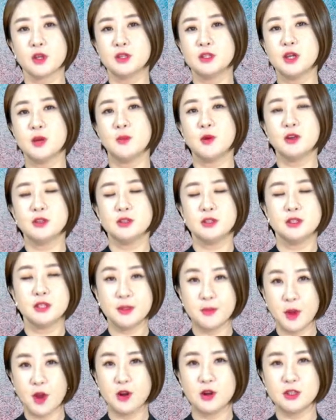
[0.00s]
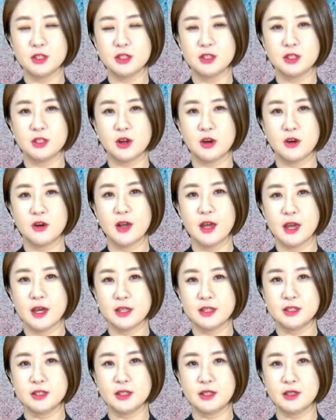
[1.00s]
세명을
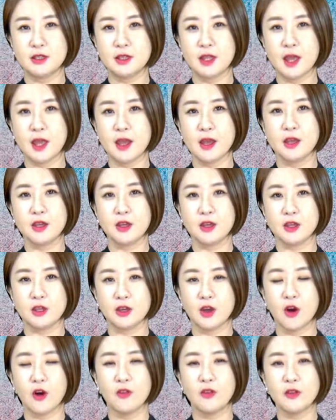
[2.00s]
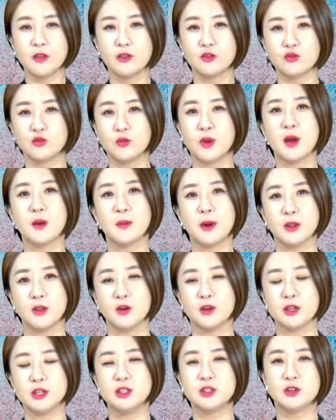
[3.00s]
신청했을 때 연 900만
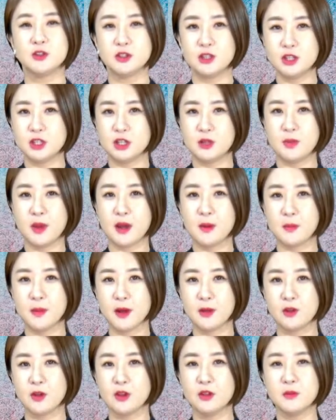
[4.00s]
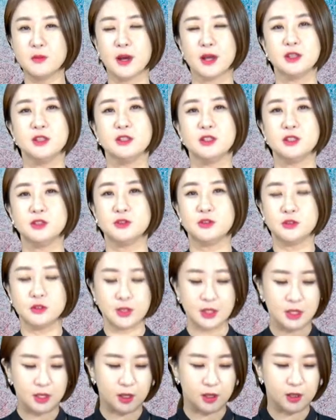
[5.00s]
원, 2,700만 원 받으실 수
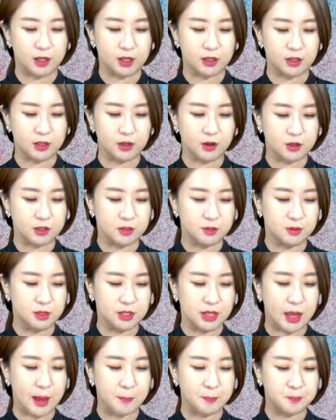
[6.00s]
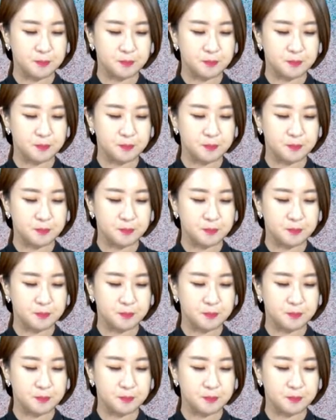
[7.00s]
있게 되는 것입니다.